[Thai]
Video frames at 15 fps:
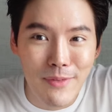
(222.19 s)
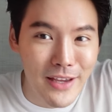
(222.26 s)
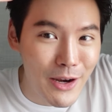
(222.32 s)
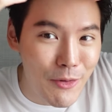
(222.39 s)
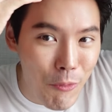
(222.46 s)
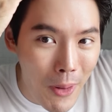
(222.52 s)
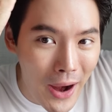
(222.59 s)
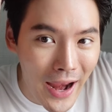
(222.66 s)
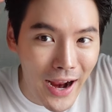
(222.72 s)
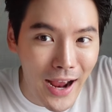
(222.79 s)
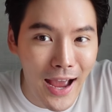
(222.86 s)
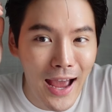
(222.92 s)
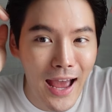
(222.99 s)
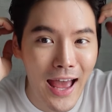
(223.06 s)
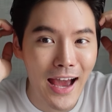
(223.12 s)
กันแหวก
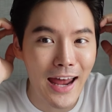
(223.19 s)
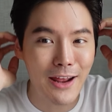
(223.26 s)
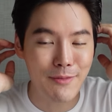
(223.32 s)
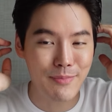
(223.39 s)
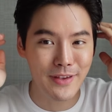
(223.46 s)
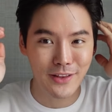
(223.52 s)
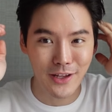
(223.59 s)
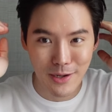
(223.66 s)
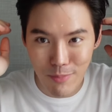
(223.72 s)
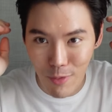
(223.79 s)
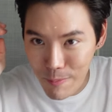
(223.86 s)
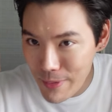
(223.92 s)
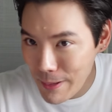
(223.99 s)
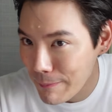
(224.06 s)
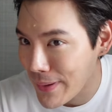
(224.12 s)
ข้างอะไรแบบนี้ตอนนี้ผม
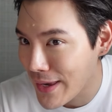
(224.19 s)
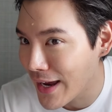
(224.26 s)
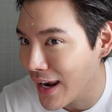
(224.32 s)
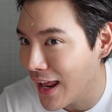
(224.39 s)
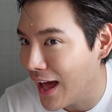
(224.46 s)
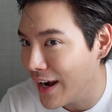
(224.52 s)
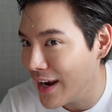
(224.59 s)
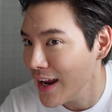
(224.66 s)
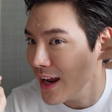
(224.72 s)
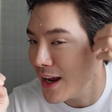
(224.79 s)
เปียกๆแล้วนะ